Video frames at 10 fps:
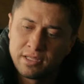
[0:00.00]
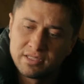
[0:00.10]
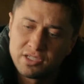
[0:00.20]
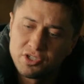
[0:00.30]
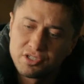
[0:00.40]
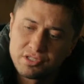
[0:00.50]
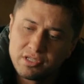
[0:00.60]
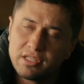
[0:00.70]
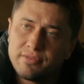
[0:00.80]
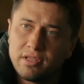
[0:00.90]
За
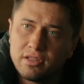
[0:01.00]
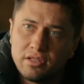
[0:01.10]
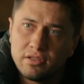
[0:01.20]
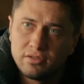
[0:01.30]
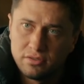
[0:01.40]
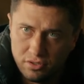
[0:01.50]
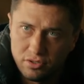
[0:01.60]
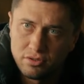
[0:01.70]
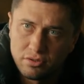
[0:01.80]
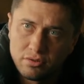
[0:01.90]
честные ответы.
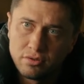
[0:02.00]
Идет?